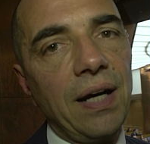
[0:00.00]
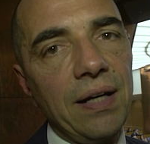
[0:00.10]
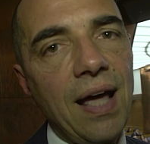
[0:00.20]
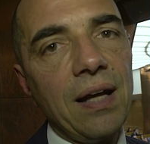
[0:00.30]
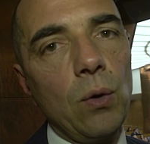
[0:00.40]

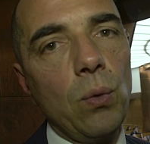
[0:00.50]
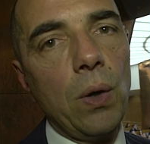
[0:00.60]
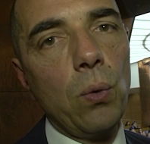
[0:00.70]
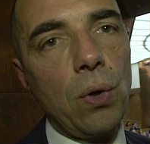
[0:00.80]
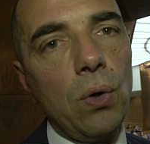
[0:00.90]
trainare
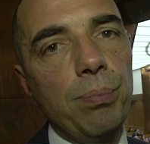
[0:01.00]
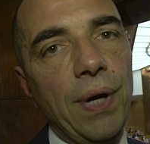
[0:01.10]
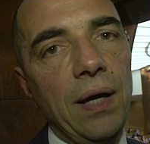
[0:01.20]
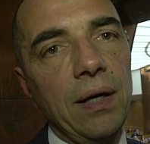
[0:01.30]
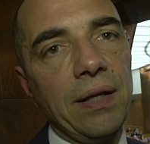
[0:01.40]

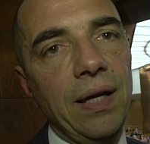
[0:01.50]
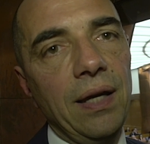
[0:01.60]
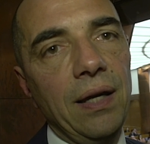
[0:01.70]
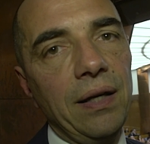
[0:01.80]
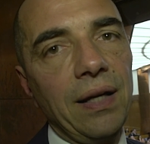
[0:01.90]
un'Europa
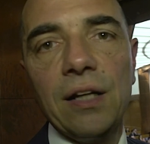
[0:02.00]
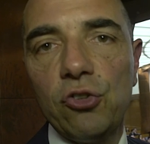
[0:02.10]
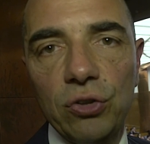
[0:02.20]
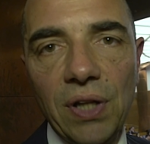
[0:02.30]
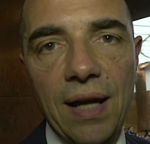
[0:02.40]
che è
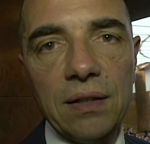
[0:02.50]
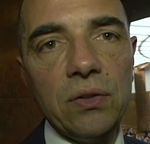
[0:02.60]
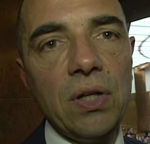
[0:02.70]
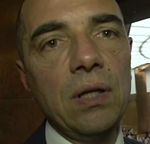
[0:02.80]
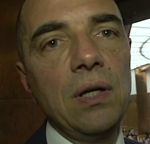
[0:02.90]

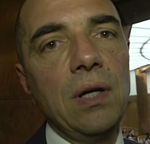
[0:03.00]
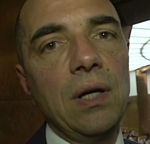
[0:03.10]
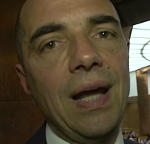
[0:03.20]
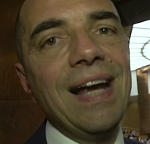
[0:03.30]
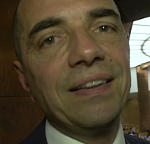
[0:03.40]
recalcitrante
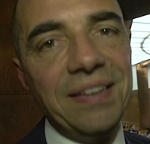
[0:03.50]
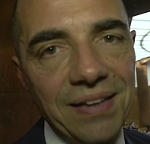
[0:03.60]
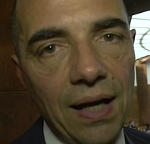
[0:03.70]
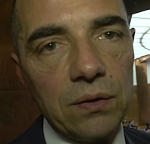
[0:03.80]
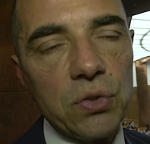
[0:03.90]
e
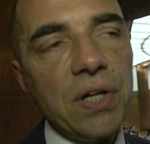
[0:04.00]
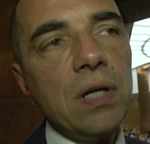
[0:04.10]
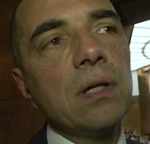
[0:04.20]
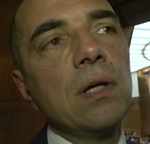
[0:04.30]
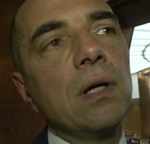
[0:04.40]

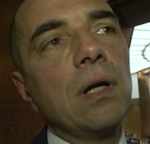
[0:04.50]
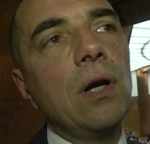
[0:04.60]
latitante.